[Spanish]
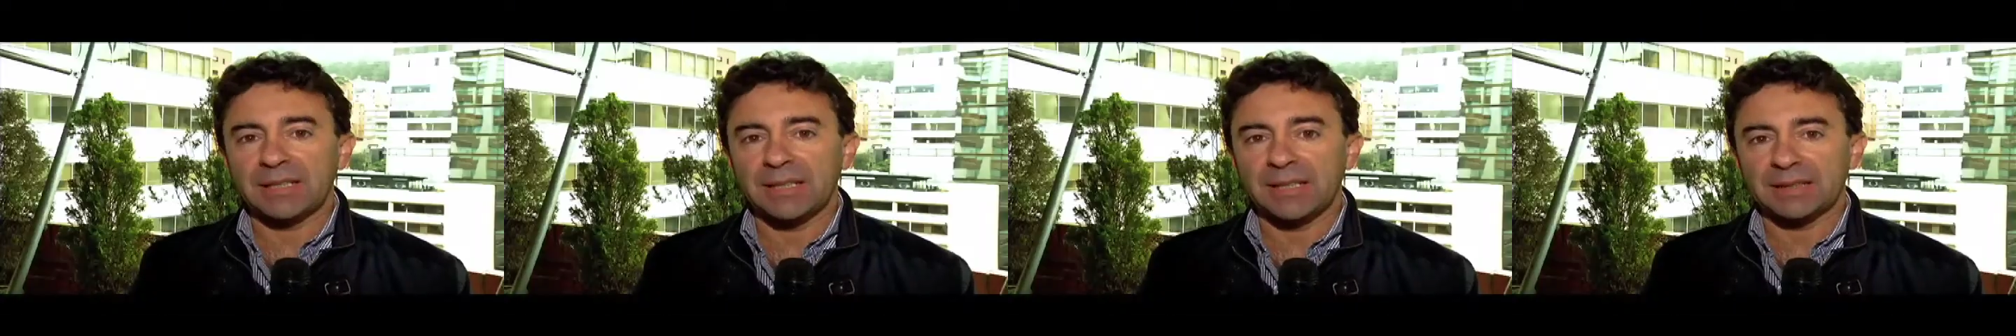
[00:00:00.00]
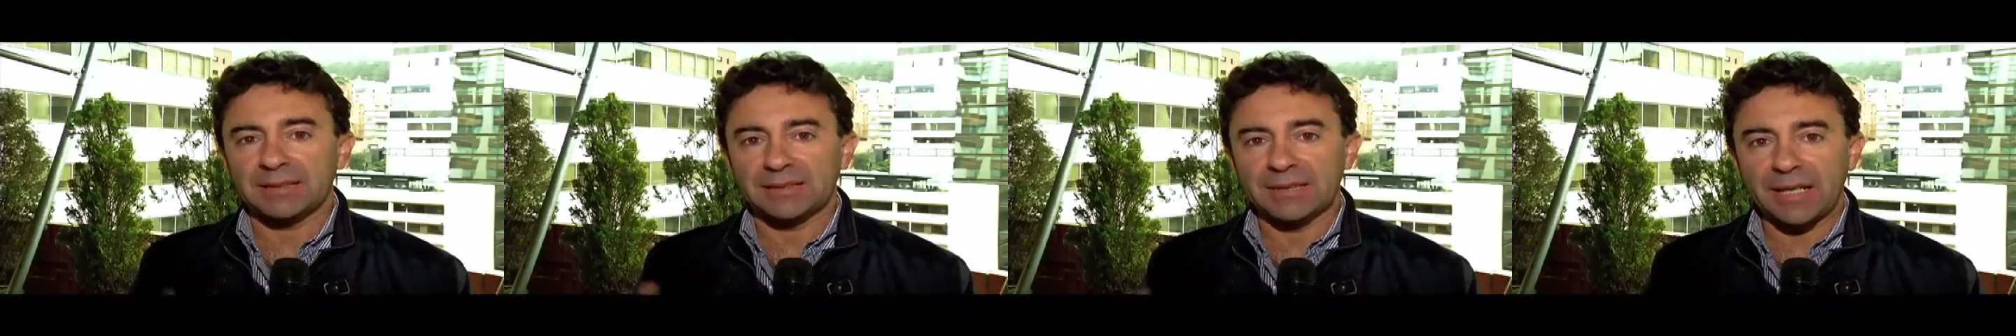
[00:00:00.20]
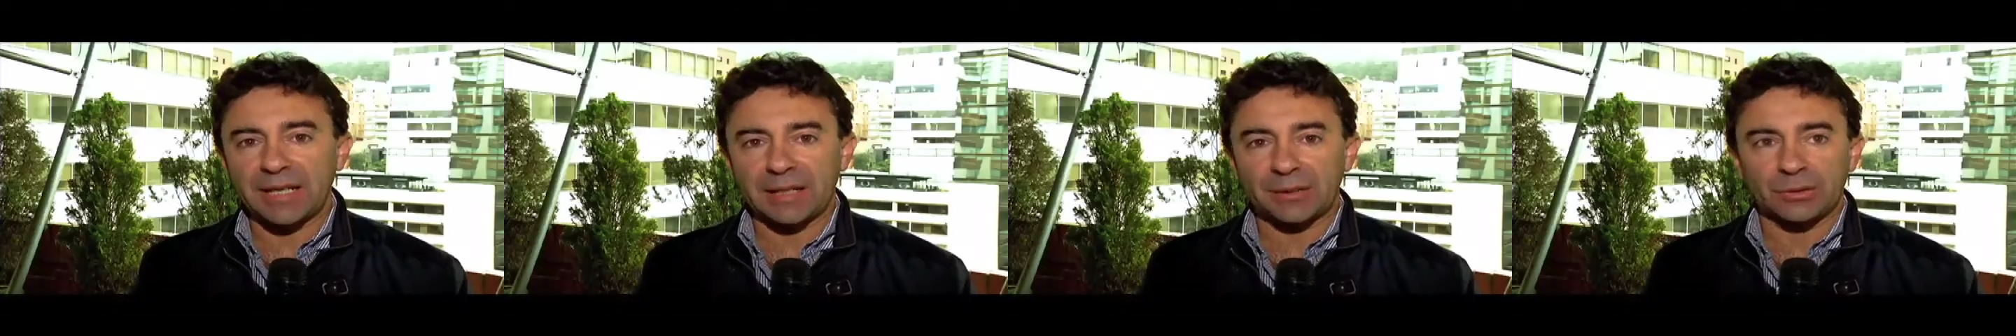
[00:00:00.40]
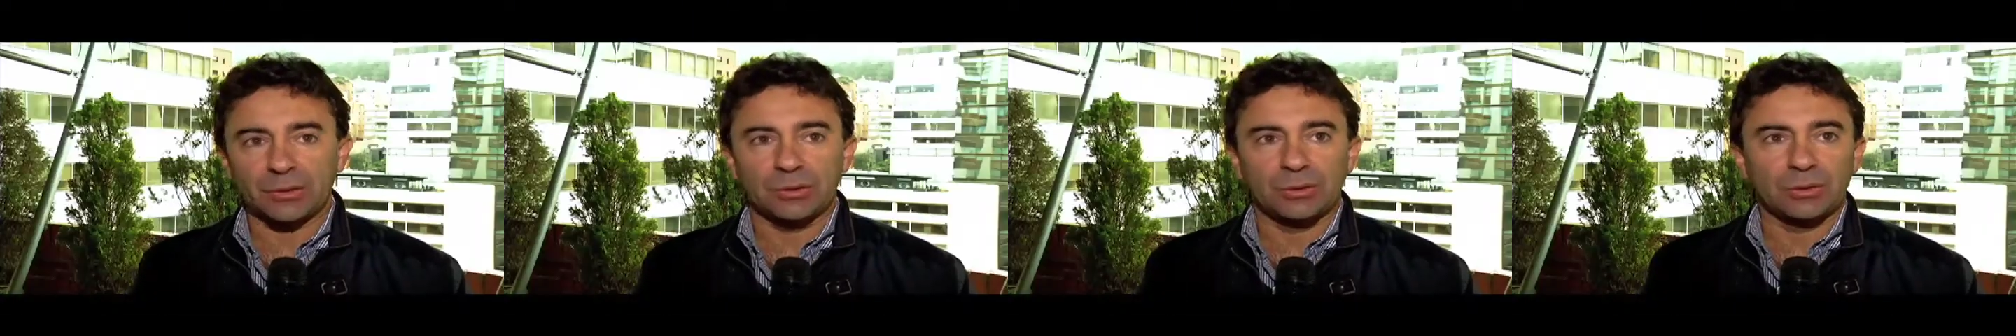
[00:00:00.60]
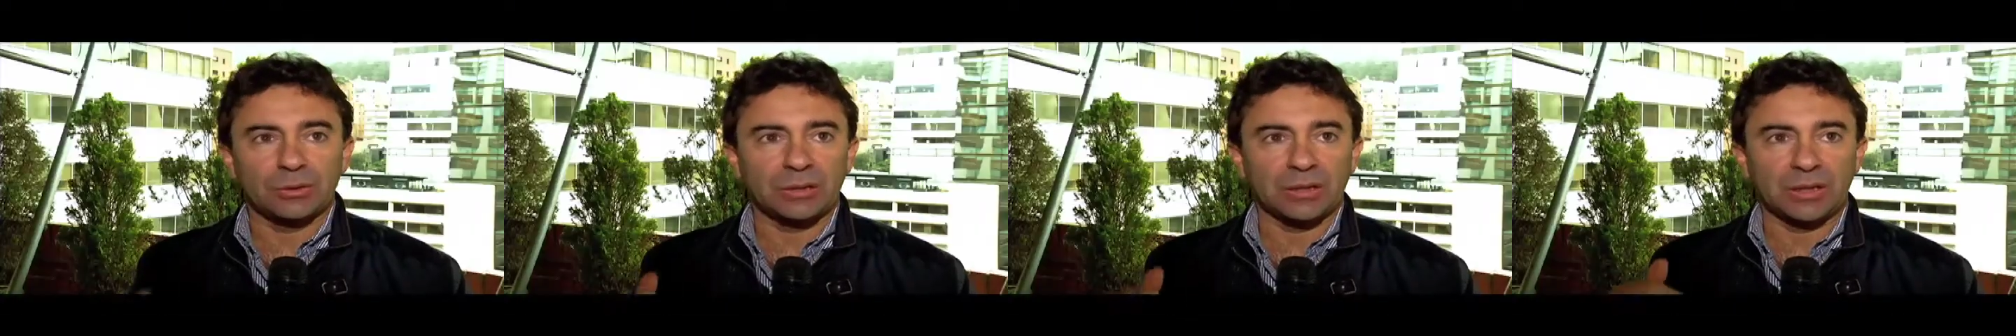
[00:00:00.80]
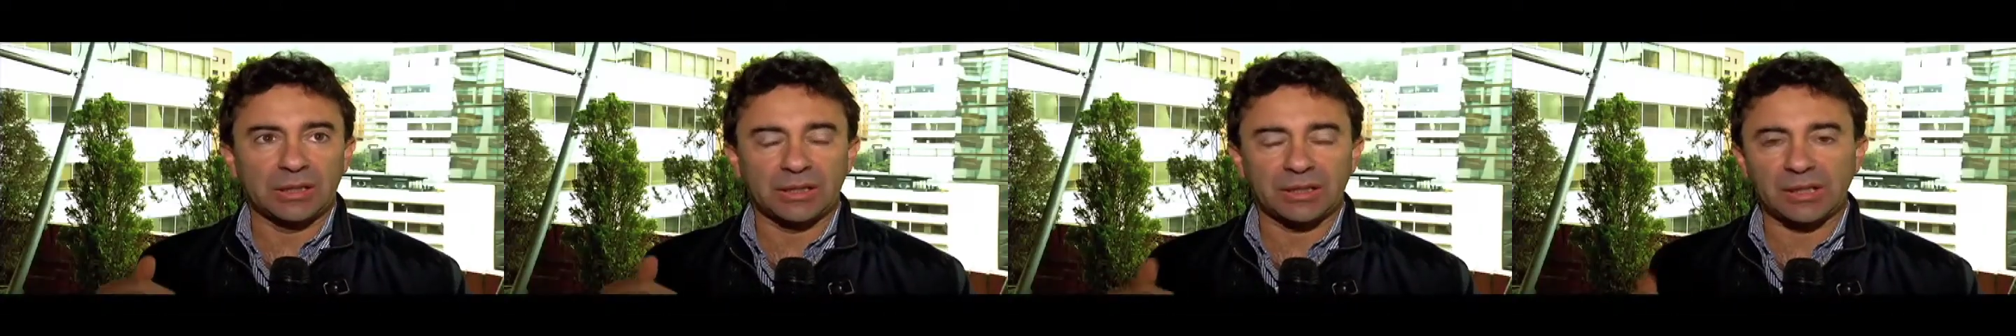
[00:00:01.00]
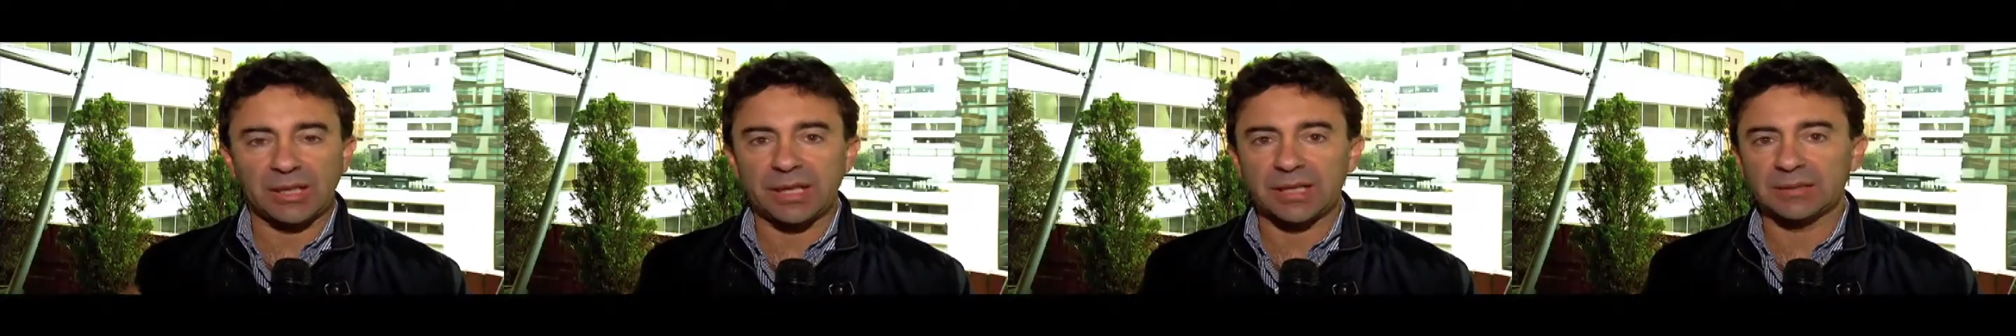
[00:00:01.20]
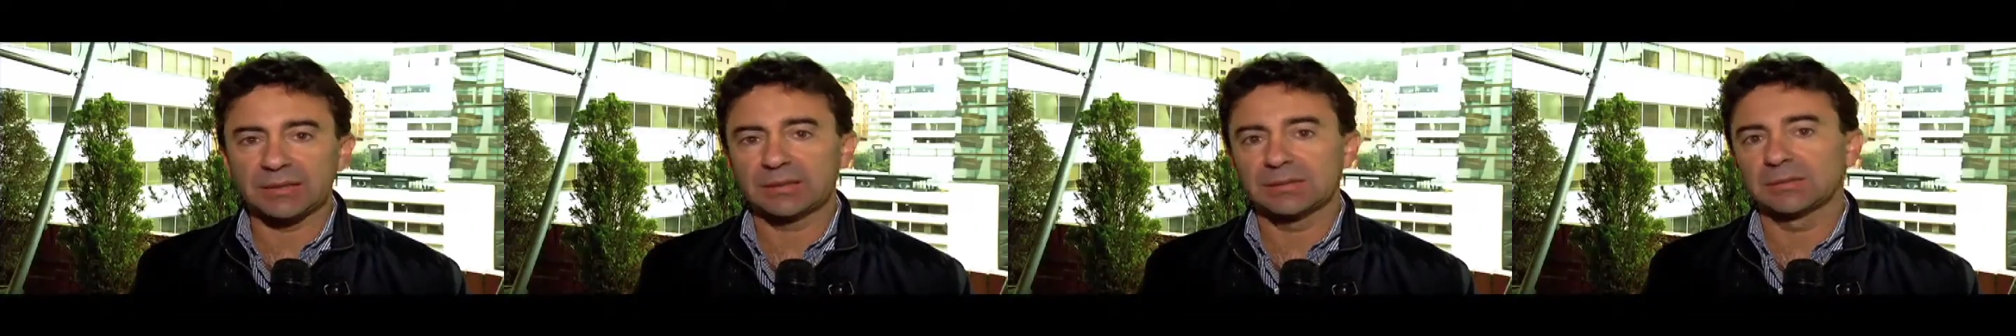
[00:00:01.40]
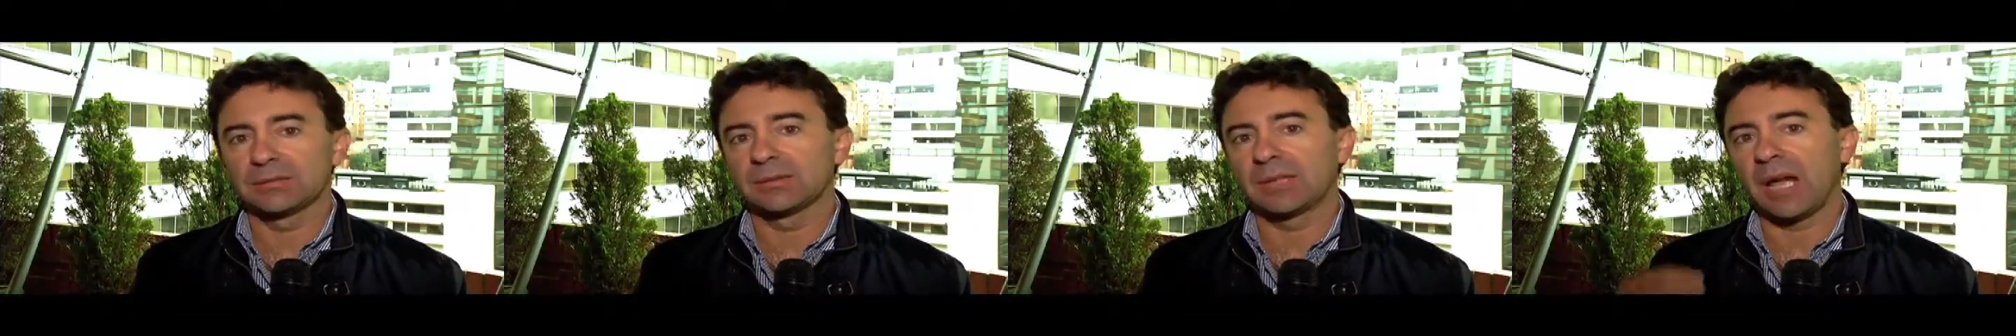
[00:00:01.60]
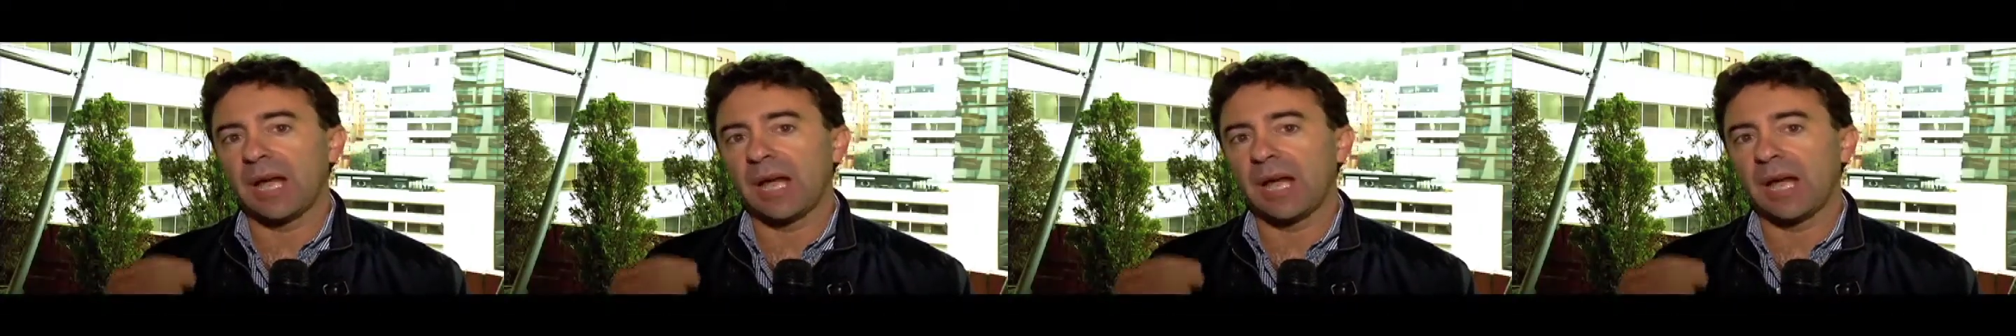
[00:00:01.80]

de cerdo y res,